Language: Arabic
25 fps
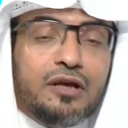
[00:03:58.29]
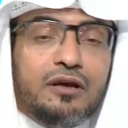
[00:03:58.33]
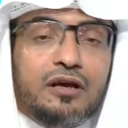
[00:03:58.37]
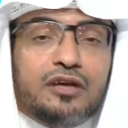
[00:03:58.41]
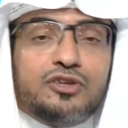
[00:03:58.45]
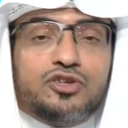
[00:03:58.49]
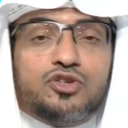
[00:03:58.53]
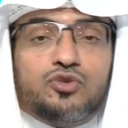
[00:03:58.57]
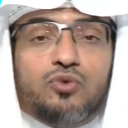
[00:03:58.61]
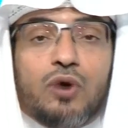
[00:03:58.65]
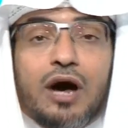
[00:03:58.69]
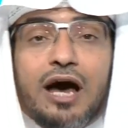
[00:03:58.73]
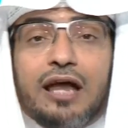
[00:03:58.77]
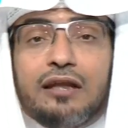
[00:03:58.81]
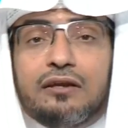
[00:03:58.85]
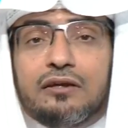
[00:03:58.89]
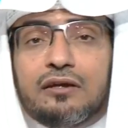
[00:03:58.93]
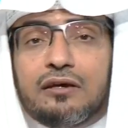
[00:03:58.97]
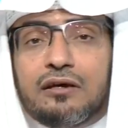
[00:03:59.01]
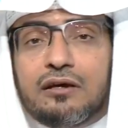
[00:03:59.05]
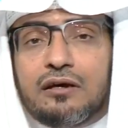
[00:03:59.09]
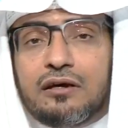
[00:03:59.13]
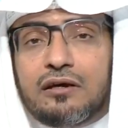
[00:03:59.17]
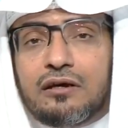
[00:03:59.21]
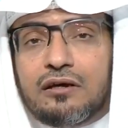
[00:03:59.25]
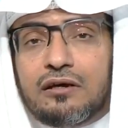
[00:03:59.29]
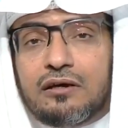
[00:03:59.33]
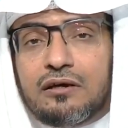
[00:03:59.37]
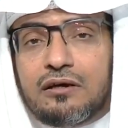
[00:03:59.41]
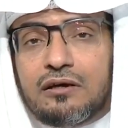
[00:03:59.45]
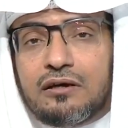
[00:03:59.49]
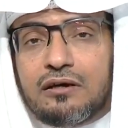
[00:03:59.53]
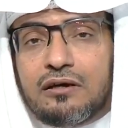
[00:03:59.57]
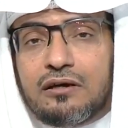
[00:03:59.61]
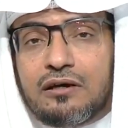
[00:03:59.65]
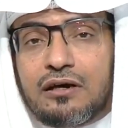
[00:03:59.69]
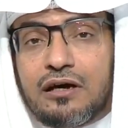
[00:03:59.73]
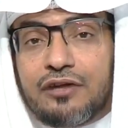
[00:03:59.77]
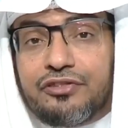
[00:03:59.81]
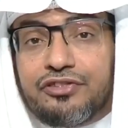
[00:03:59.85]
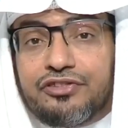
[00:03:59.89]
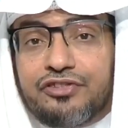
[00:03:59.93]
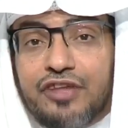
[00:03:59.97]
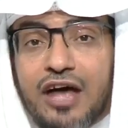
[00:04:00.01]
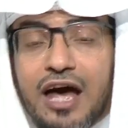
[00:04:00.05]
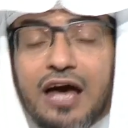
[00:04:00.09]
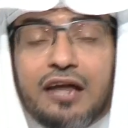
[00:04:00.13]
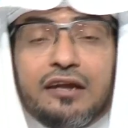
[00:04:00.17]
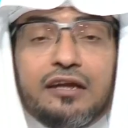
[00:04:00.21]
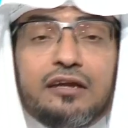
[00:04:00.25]
السؤال آه،
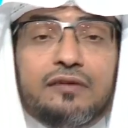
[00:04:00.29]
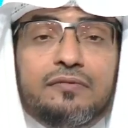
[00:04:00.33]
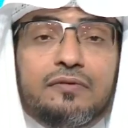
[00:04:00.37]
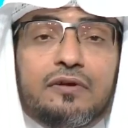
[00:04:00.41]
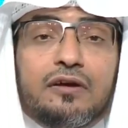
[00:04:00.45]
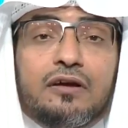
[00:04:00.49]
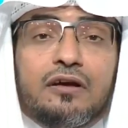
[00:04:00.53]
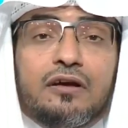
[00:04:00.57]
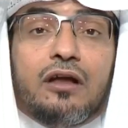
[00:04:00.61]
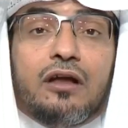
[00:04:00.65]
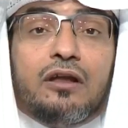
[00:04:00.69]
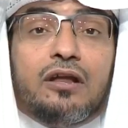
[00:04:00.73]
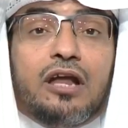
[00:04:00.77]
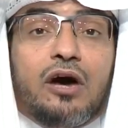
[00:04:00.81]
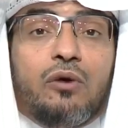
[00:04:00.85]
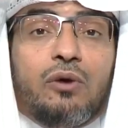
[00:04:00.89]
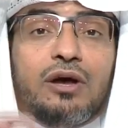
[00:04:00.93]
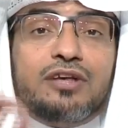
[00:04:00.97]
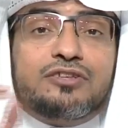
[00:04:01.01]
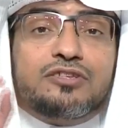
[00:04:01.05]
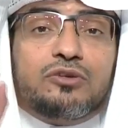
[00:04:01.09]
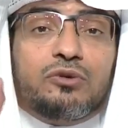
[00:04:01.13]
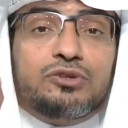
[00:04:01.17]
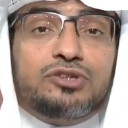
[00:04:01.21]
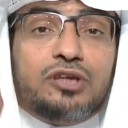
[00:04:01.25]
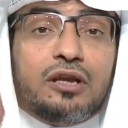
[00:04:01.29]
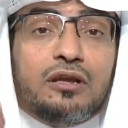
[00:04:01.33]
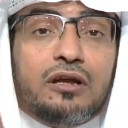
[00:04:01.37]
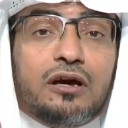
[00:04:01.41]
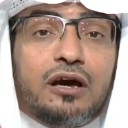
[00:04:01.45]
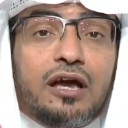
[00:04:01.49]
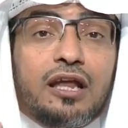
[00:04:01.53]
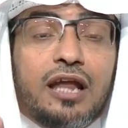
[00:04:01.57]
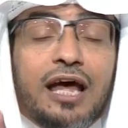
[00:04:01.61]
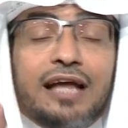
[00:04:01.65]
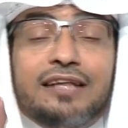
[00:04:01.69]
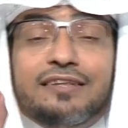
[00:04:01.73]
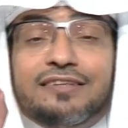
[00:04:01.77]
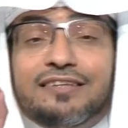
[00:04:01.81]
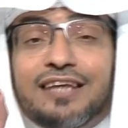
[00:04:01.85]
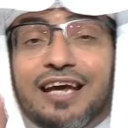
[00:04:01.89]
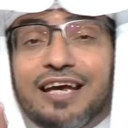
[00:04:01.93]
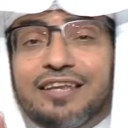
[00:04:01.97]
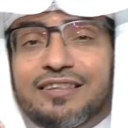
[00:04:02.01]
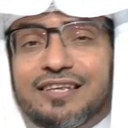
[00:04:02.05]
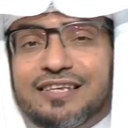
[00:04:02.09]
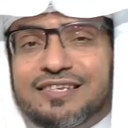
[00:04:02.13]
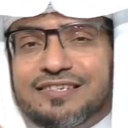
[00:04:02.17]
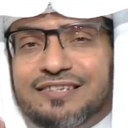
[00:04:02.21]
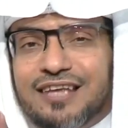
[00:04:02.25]
الثاني الله عز وجل قال حتى
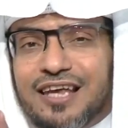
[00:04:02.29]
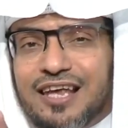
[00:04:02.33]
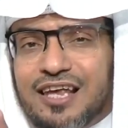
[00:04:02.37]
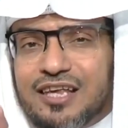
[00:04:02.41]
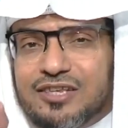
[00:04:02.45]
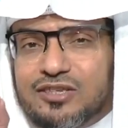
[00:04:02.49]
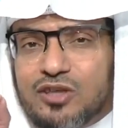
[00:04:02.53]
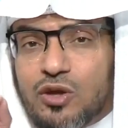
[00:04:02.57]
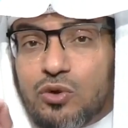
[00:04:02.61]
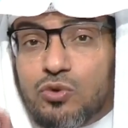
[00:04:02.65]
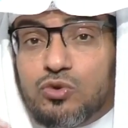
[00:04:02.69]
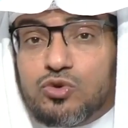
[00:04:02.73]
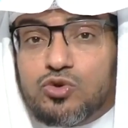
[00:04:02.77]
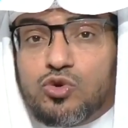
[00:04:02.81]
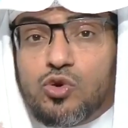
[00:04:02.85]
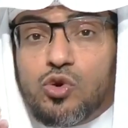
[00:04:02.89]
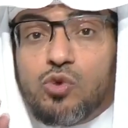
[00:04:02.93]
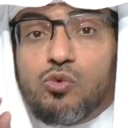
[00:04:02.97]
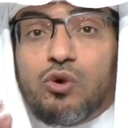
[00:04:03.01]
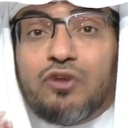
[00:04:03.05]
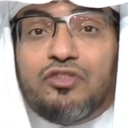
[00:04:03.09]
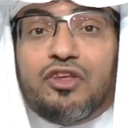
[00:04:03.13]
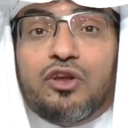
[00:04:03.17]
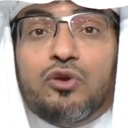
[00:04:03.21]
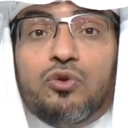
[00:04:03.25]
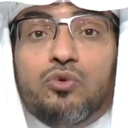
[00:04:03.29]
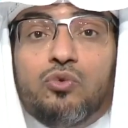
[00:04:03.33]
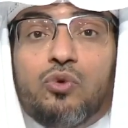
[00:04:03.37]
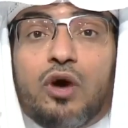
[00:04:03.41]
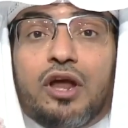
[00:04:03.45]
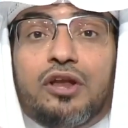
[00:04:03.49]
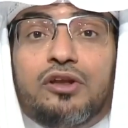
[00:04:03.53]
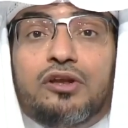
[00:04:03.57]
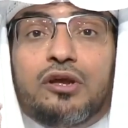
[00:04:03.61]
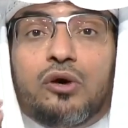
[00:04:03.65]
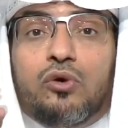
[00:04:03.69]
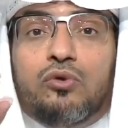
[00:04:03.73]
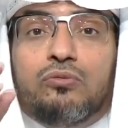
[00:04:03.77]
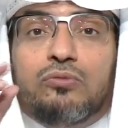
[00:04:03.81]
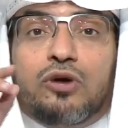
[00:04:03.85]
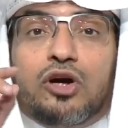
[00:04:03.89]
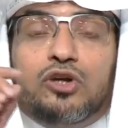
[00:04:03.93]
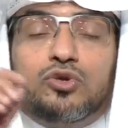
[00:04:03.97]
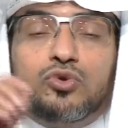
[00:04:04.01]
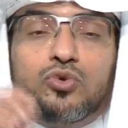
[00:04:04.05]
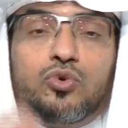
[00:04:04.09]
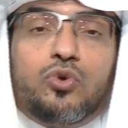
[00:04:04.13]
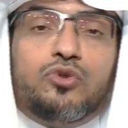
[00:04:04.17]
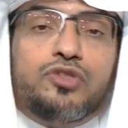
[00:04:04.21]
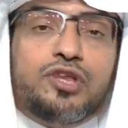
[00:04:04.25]
إذا استيأس الرسل وظنوا أنهم
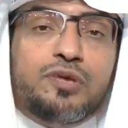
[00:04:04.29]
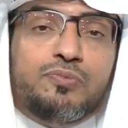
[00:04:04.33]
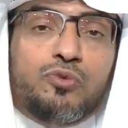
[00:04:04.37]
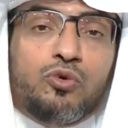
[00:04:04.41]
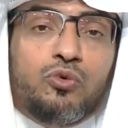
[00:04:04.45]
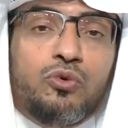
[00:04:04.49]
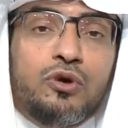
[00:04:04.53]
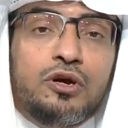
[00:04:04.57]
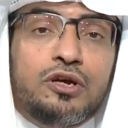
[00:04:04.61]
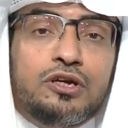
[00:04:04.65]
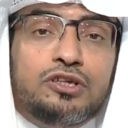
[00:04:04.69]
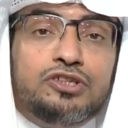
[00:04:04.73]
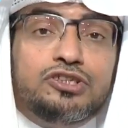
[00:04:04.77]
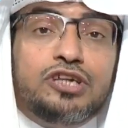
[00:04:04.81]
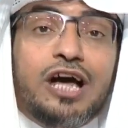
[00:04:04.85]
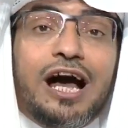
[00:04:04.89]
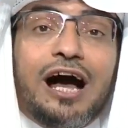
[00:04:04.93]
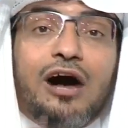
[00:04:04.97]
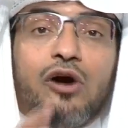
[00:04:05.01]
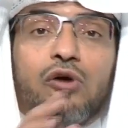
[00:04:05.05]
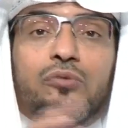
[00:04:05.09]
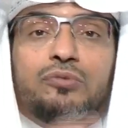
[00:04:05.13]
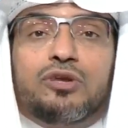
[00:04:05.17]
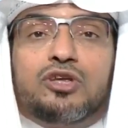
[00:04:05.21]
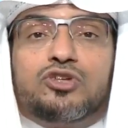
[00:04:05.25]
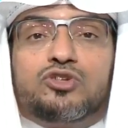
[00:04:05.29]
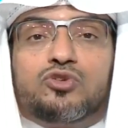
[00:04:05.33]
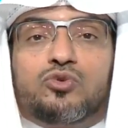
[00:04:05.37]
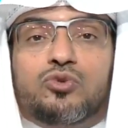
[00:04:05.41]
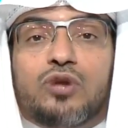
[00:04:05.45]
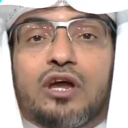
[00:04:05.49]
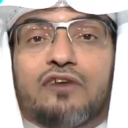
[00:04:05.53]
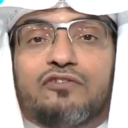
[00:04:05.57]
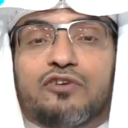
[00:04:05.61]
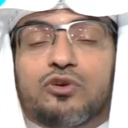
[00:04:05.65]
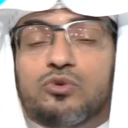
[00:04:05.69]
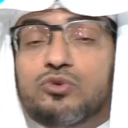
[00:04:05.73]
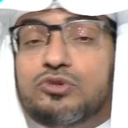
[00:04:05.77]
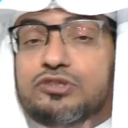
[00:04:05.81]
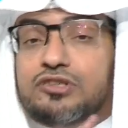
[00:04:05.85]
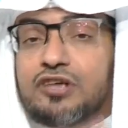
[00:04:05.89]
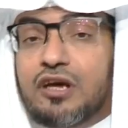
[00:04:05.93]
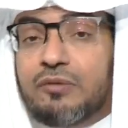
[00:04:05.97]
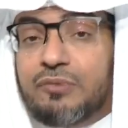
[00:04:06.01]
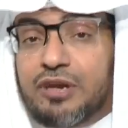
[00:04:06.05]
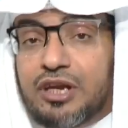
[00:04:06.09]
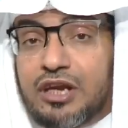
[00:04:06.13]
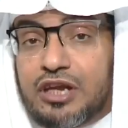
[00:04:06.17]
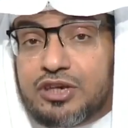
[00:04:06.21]
قد كذبوا جاءهم نصرنا فنجي من